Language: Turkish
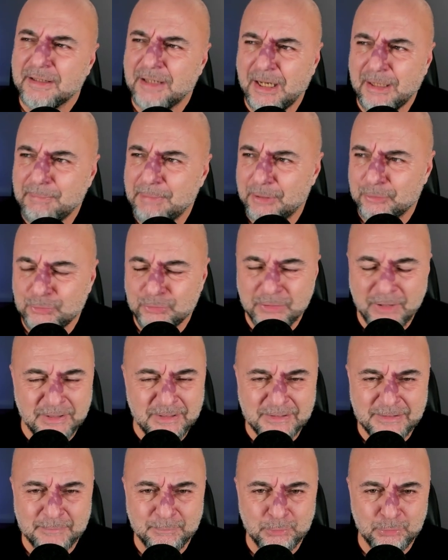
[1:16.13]
Galiba
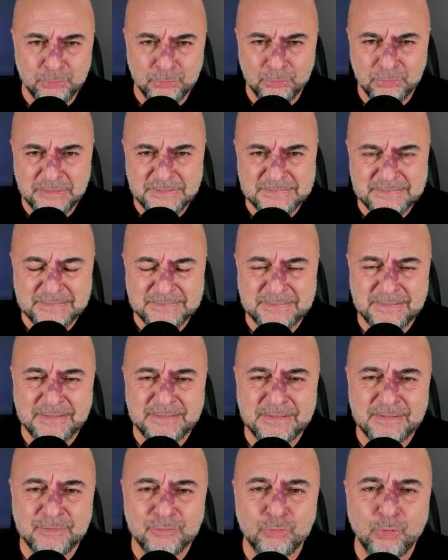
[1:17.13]
dünyadaki bütün hisse
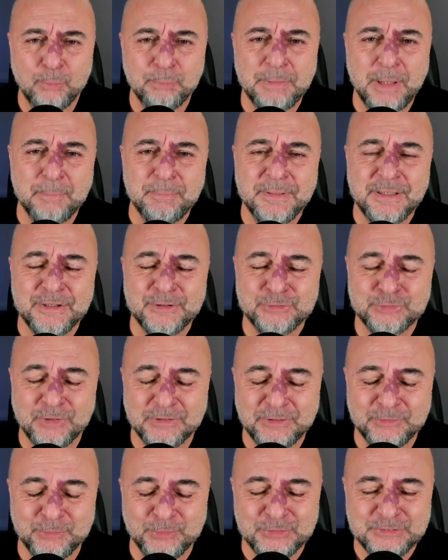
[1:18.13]
senetlerinin toplam değeri şu
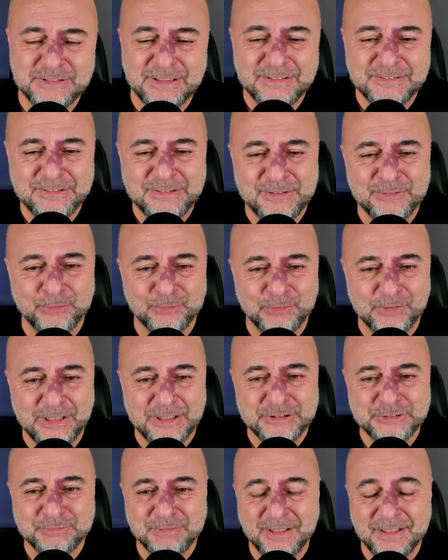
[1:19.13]
anda 90 trilyon
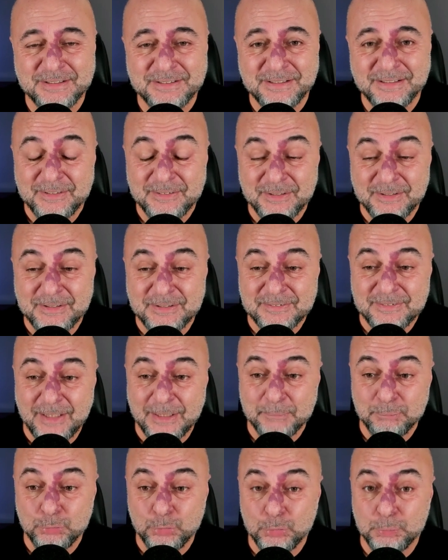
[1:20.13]
dolar civarında. Ne
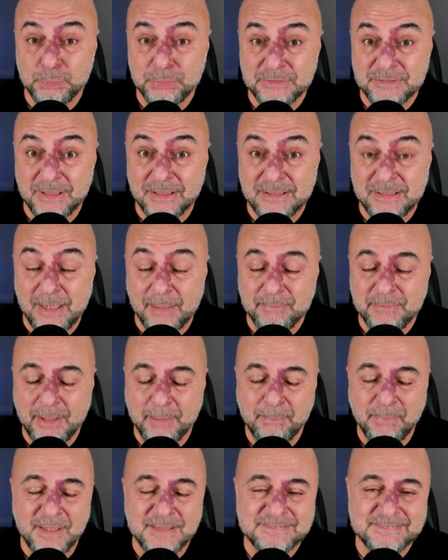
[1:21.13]
kadar büyük bir
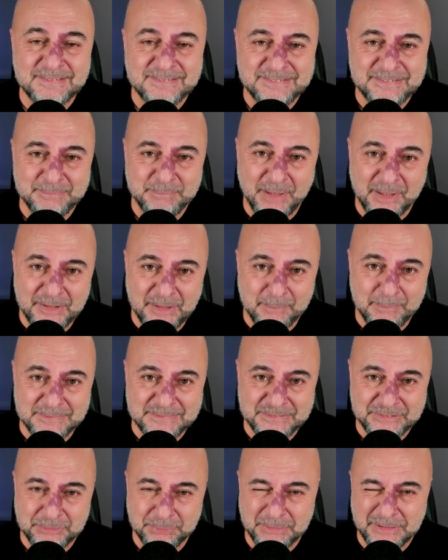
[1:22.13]
rakamdan bahsettiğimi
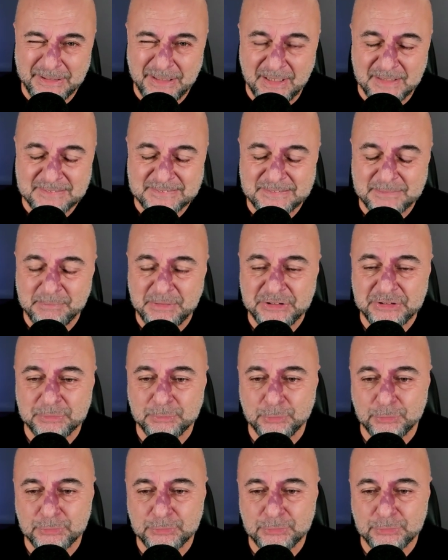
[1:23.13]
anlamaz için, kıyaslama için bunu